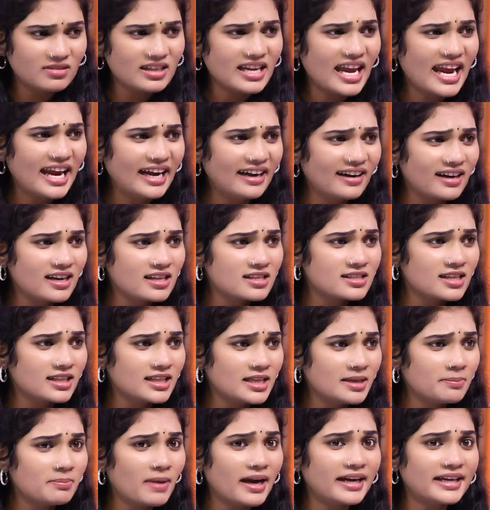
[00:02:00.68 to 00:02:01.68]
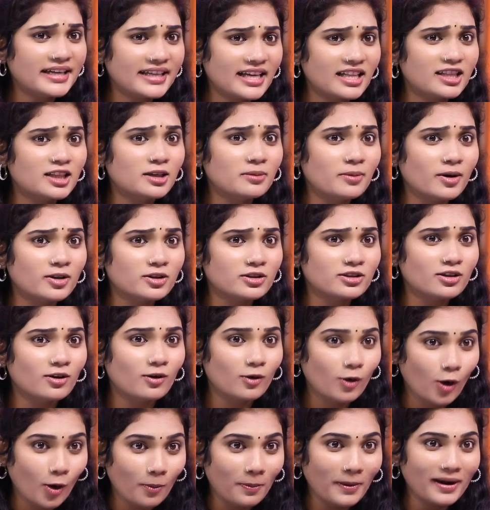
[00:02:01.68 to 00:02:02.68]
ఏం డ్రెస్ అది బయటకి ఎందుకు పోతున్నావు
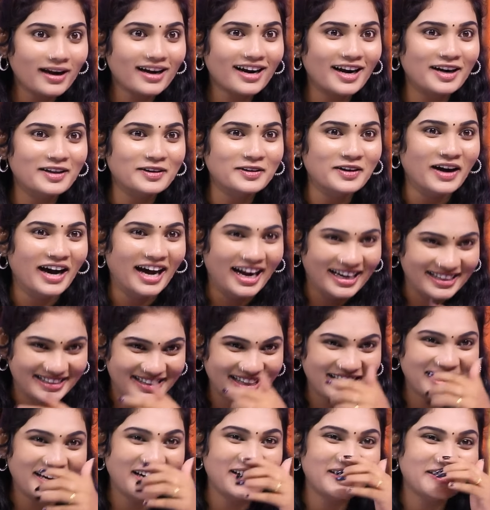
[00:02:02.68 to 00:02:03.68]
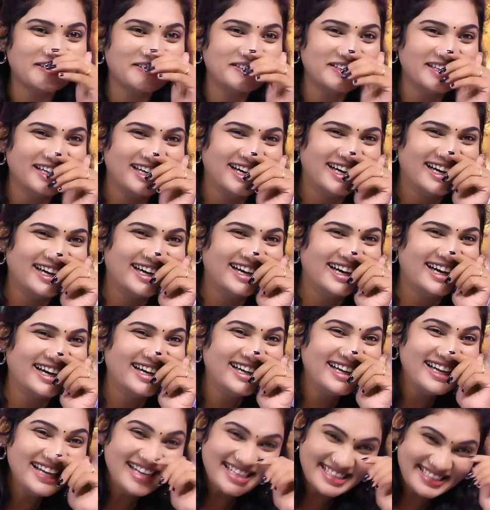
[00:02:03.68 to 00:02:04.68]
లోపల నడు అంటాడు
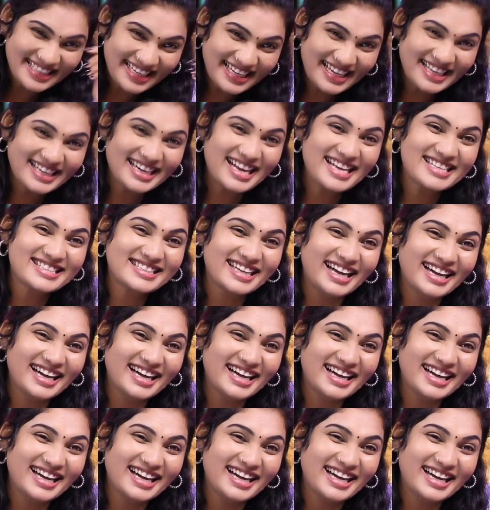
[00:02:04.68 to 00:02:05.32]
సీరియస్గా